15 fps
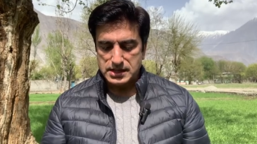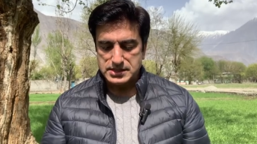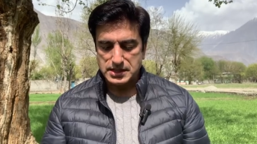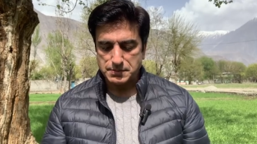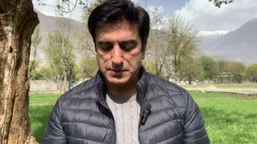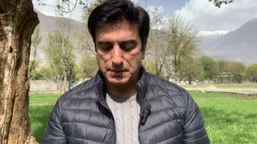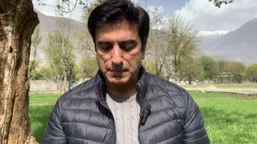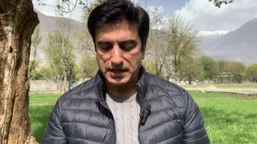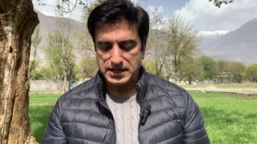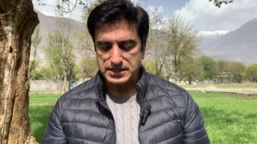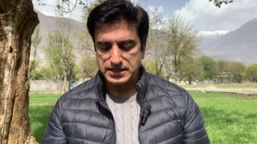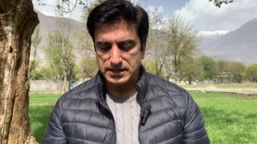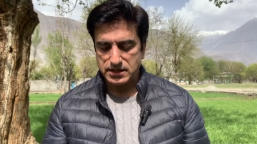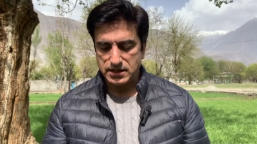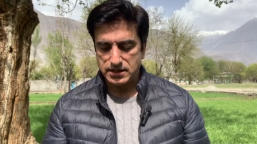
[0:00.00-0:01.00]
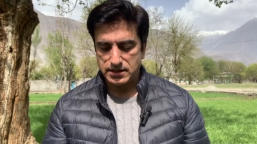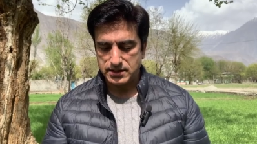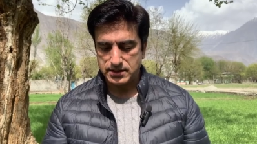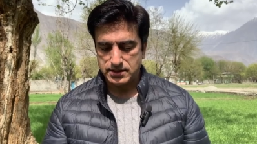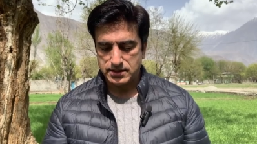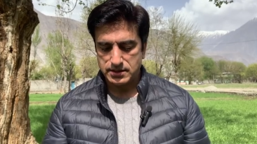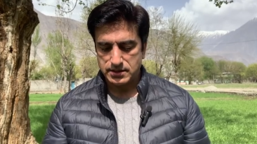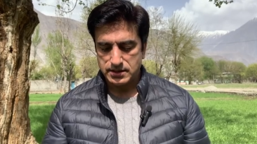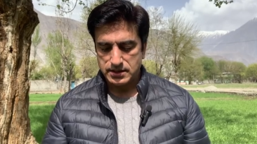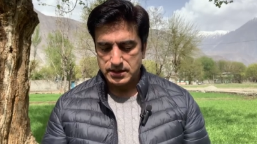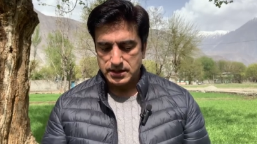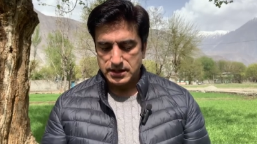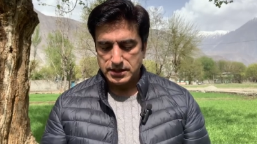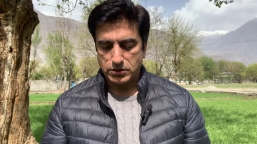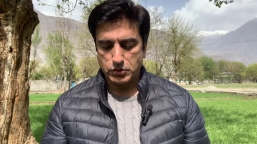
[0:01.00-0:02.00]
सबसे पहले जी
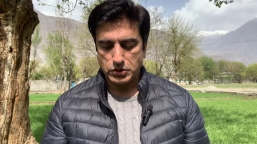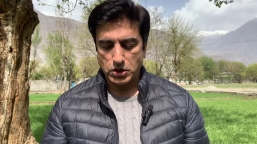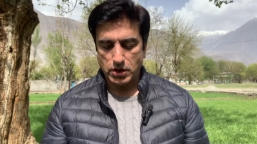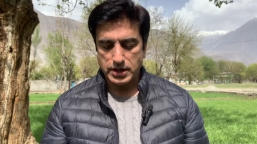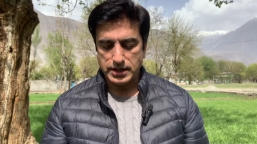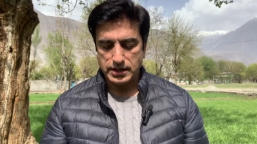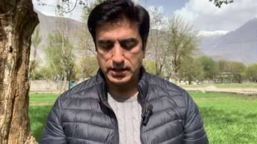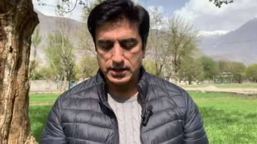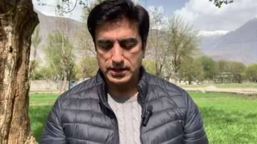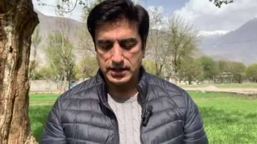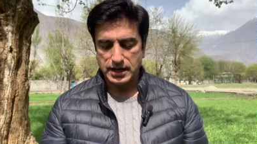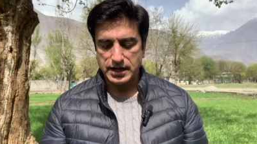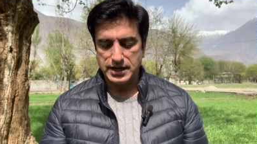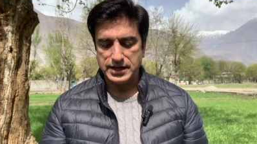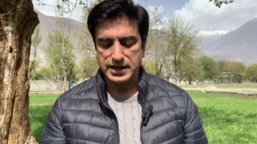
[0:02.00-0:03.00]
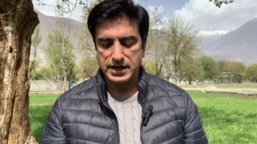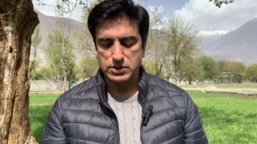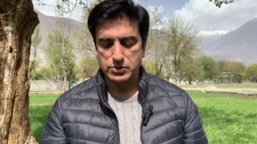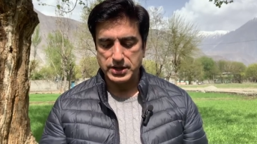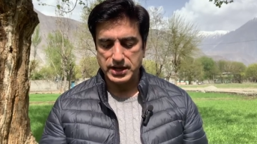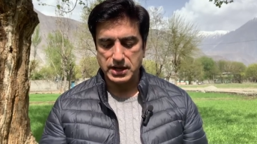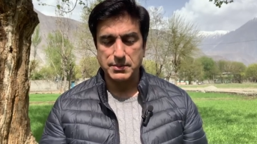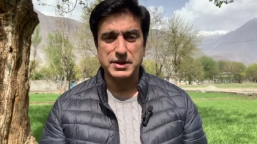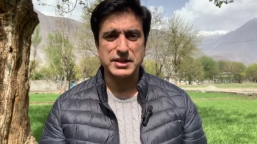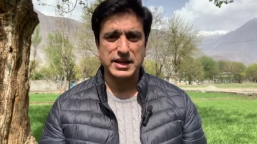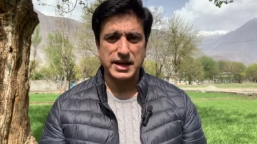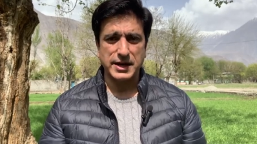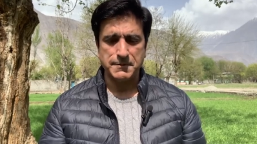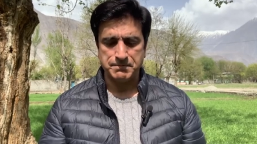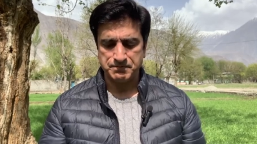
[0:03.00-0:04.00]
ये कोई और नहीं ये इंडिया टुडे खबर
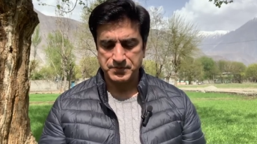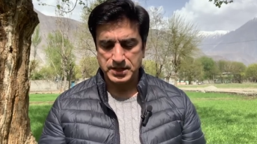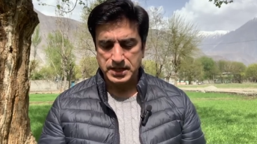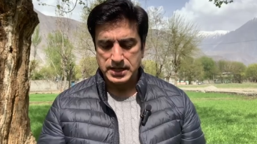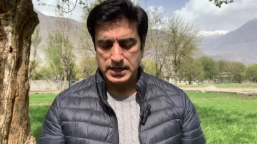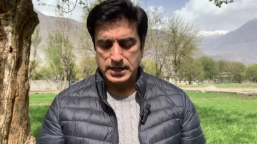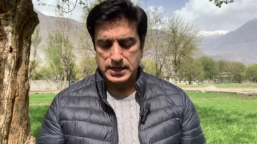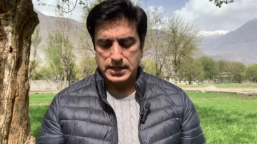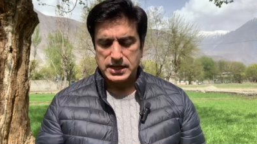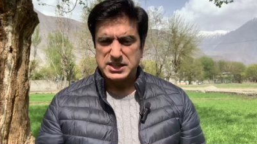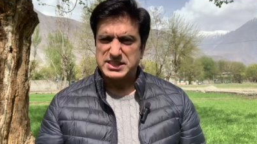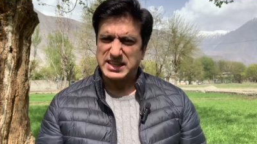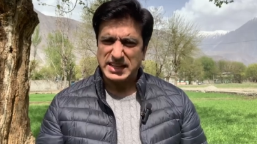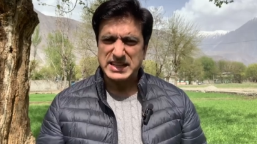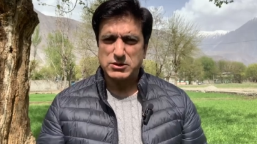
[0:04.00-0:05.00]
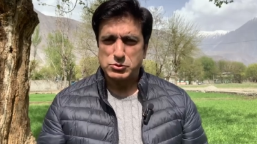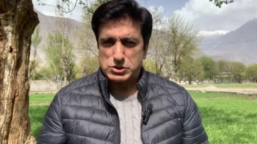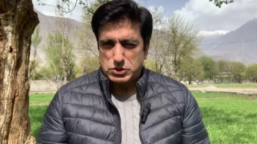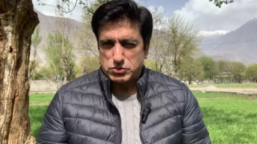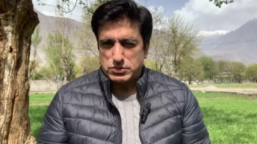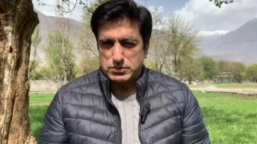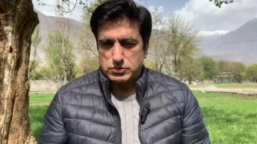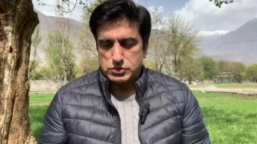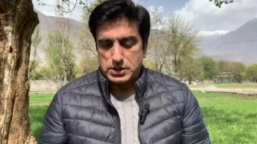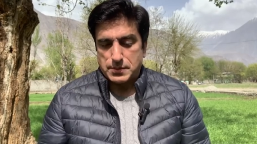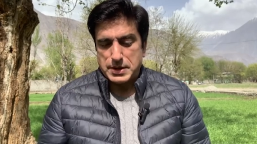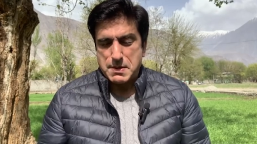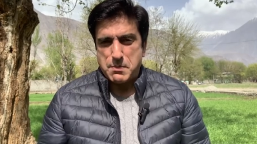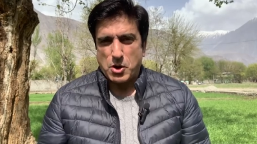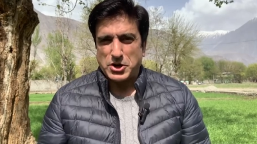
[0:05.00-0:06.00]
दे रहा है जल्दी कुछ कुछ
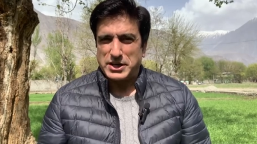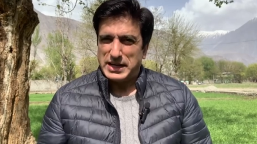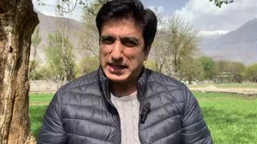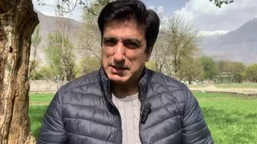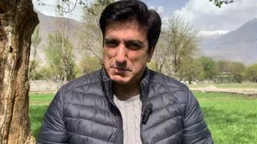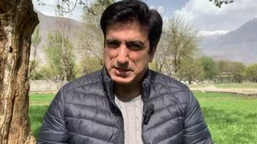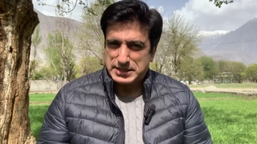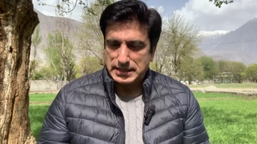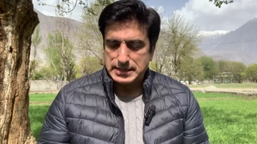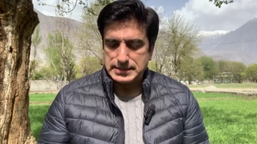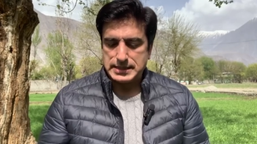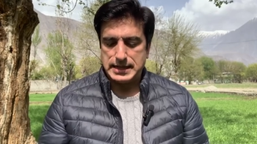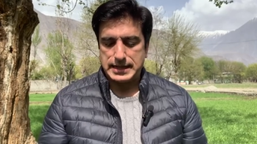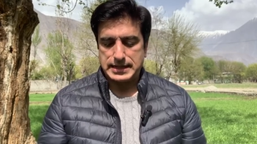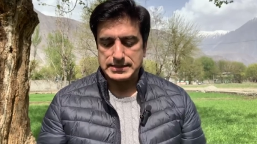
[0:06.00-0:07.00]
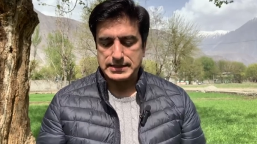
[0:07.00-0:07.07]
खबरें इंपॉर्टेंट लेकिन मैं जल्दी से लेके